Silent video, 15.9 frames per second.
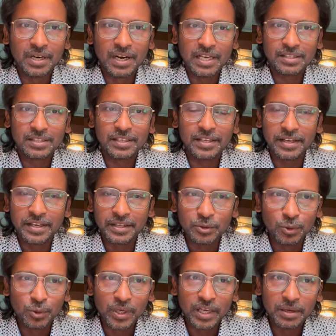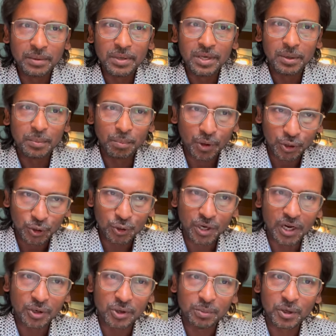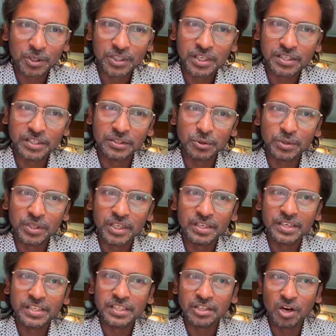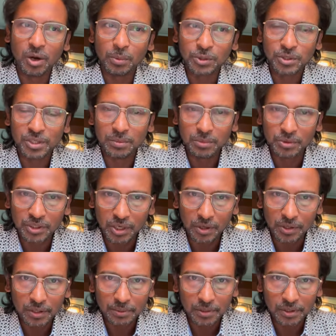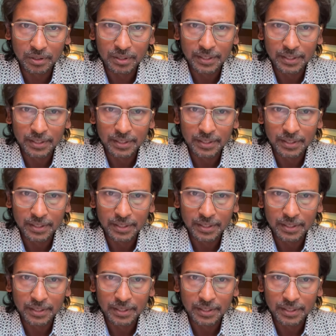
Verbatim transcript: রাস্তা থেকে তুলে মন্ত্রণালয়ে বসায় সিতদের নিজেদের অবস্থান বুঝে কথা বল